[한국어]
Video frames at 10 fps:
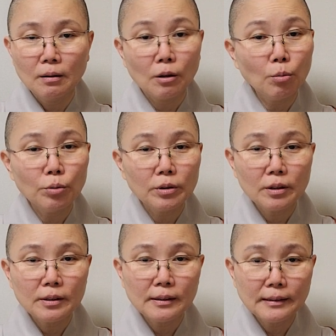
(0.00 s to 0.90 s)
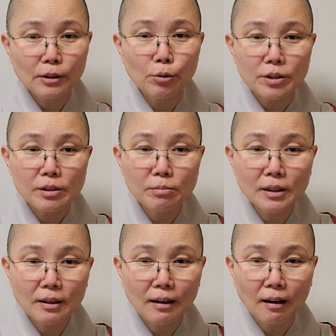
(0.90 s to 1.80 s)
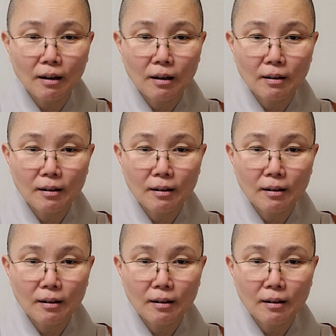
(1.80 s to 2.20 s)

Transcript: 거북이 털이 실제로 있습니까?